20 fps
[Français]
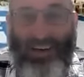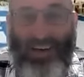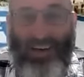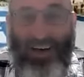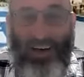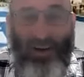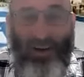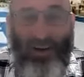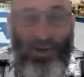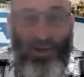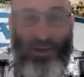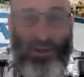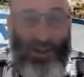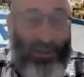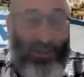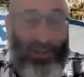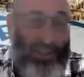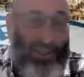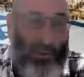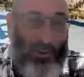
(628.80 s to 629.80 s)
Alors, je ne sais
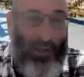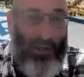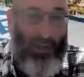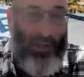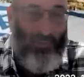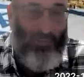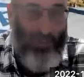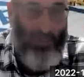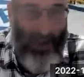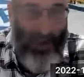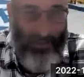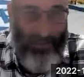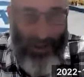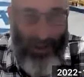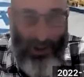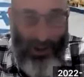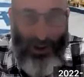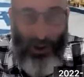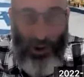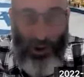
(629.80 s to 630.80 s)
pas si je dois vous dire
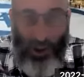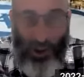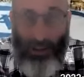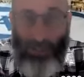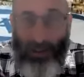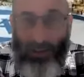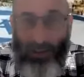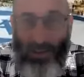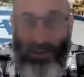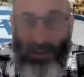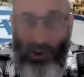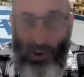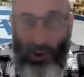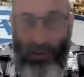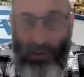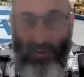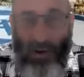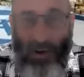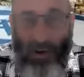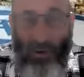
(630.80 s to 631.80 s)
maintenant ce que je dis, parce que si je le dis à
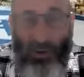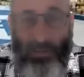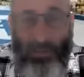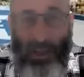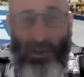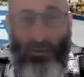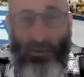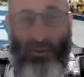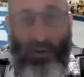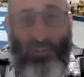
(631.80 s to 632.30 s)
haute, peut-être que je